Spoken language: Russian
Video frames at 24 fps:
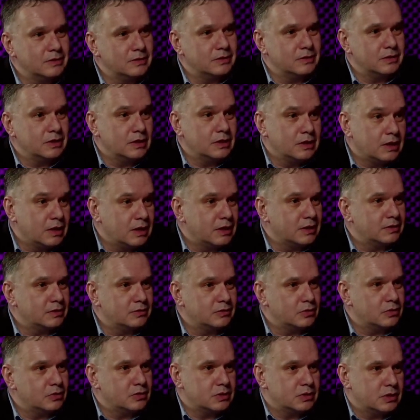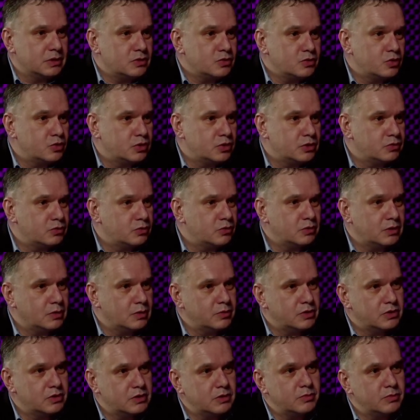Иран, то есть они существуют
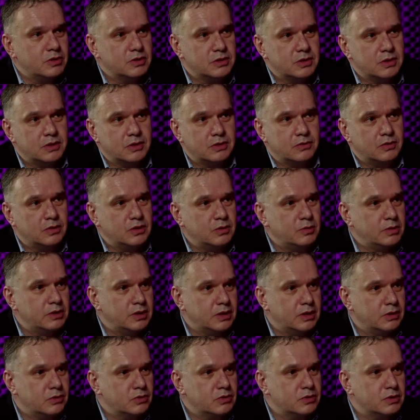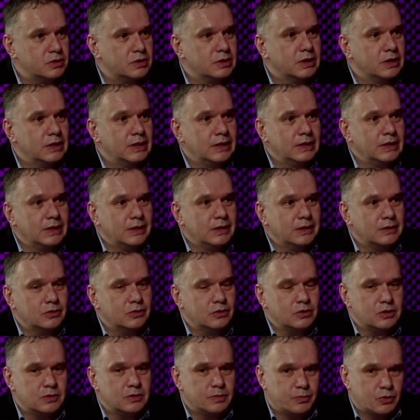там режимы из-за этого не меняются.
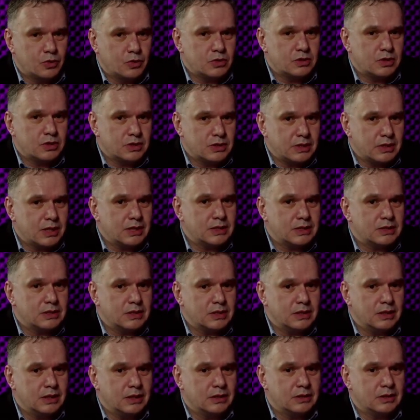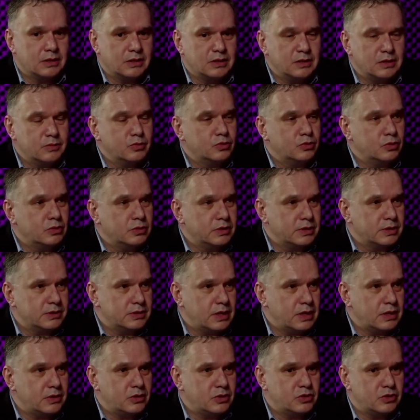То есть просто санкции это не будет
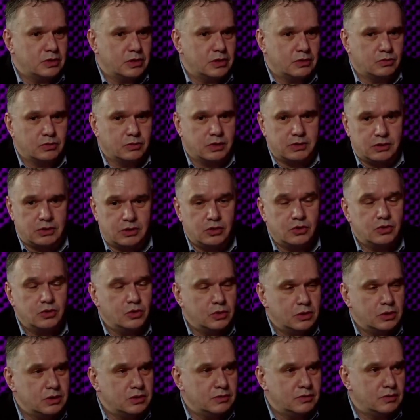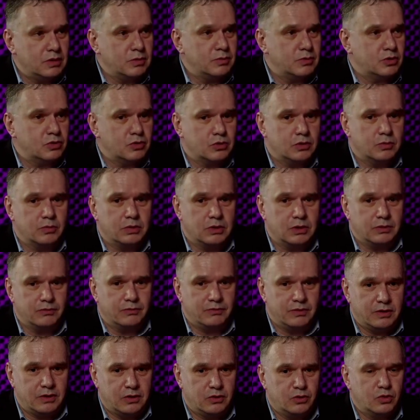достаточно. У нас еще есть время, чтобы
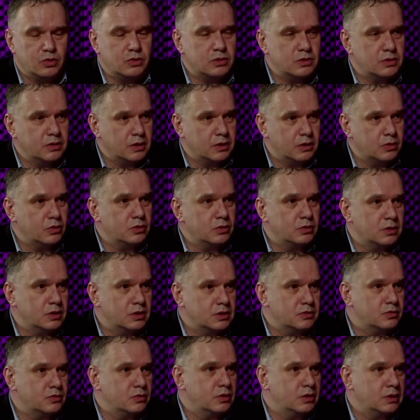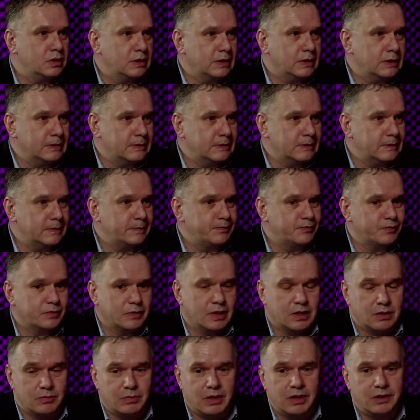вернуть народ на свой э,
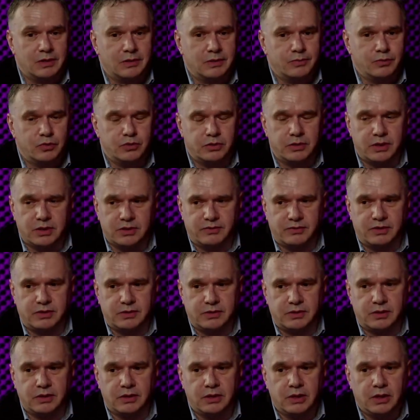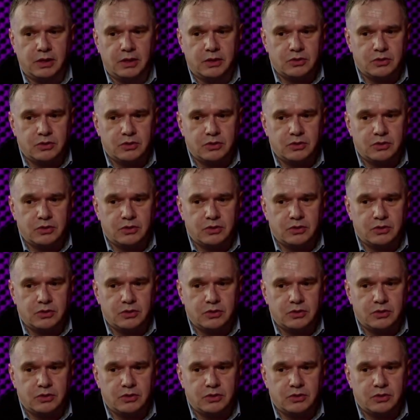нормальный путь развития.